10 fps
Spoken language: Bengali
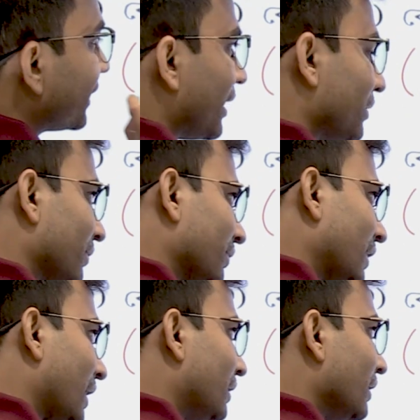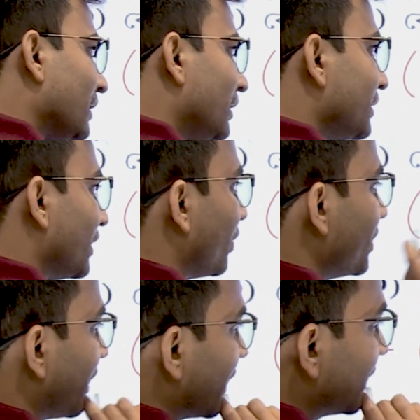তার নেট রেজাল্ট
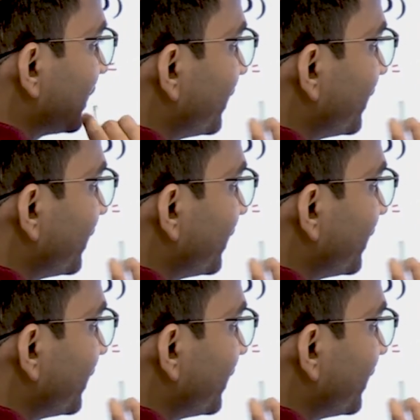জিরোই হয়